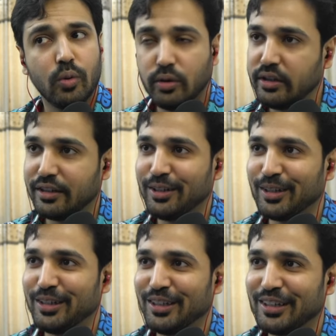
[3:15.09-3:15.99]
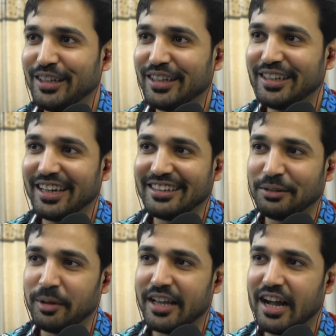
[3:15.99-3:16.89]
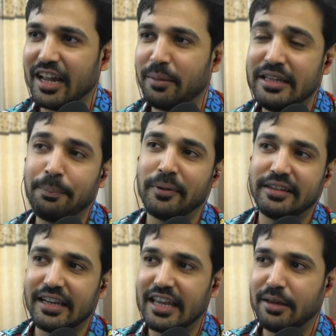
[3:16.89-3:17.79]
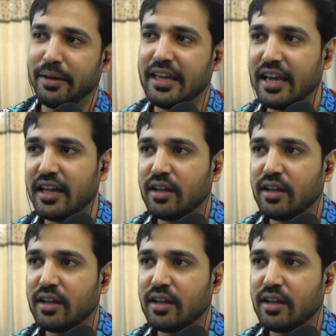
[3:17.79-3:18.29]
ठीक है ठीक है ठीक है ठीक है ठीक है समझ आ गया भैया पजल गेम है ये